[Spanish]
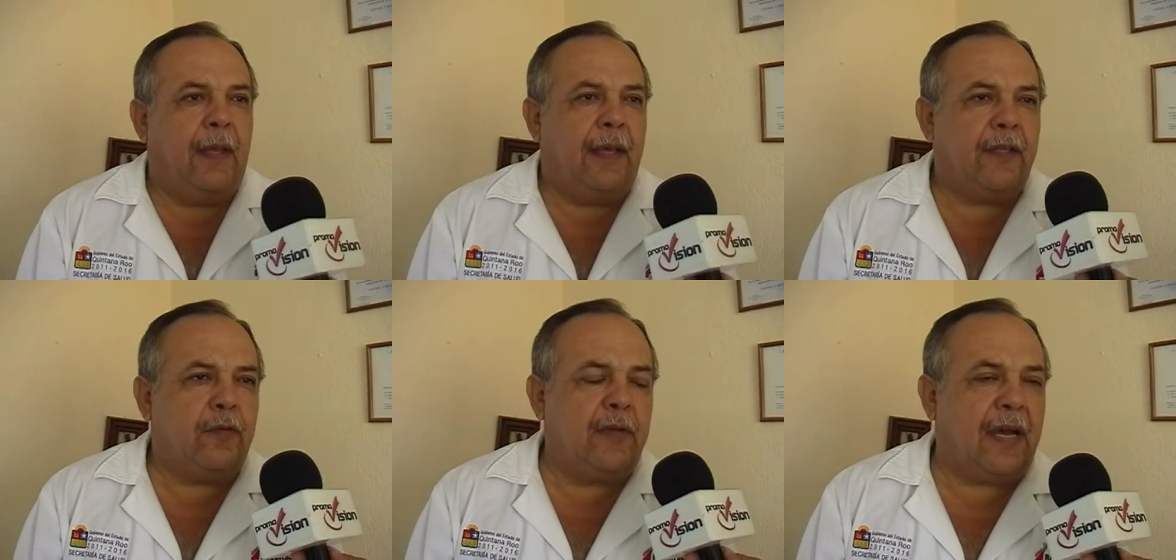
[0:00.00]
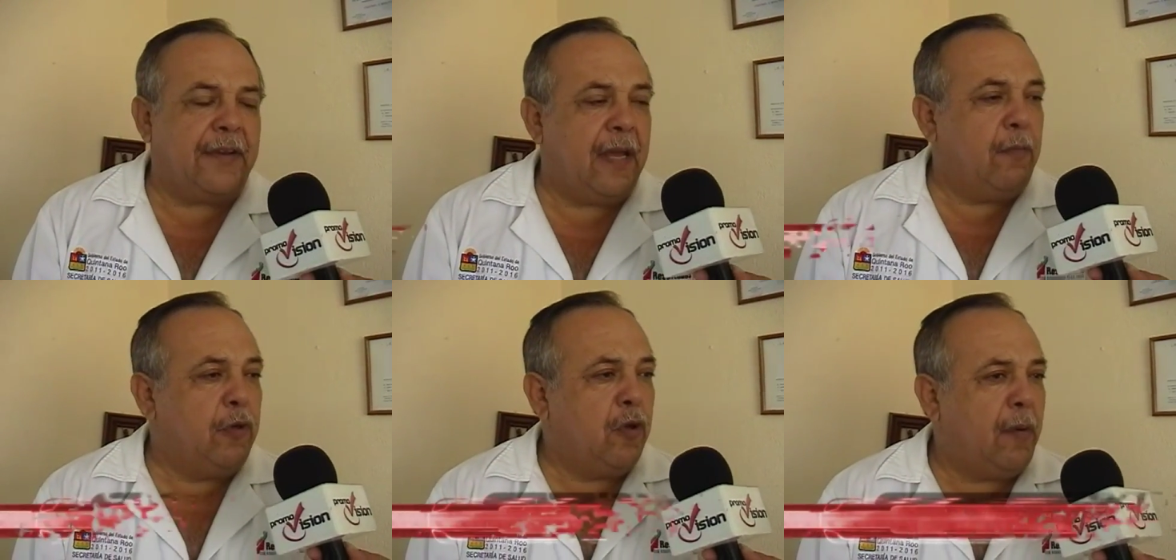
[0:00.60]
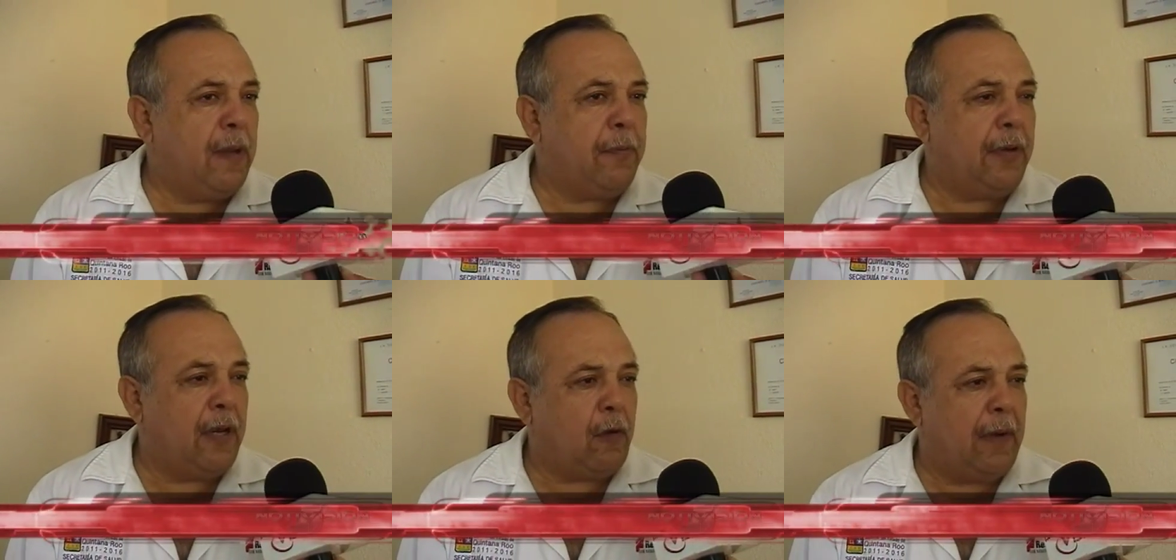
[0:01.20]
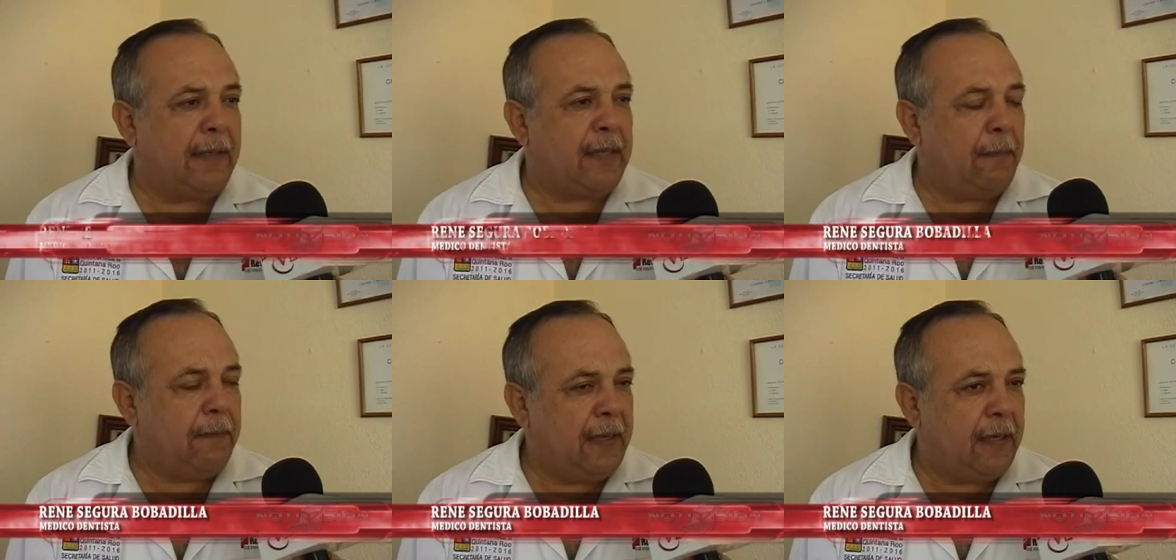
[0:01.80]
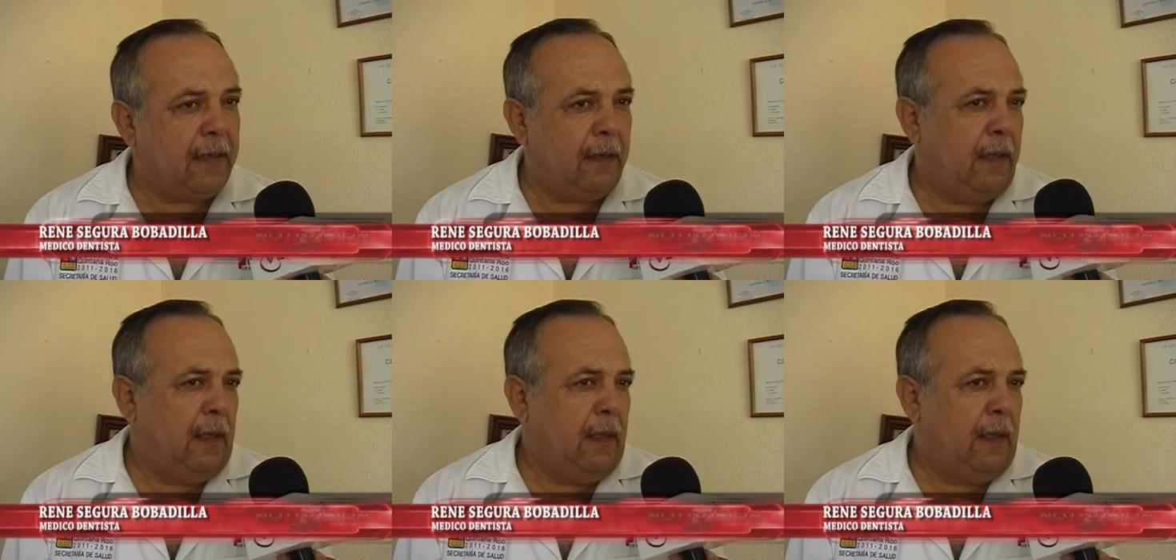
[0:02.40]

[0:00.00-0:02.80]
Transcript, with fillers: Es una carrera muy noble, pero en la cual también,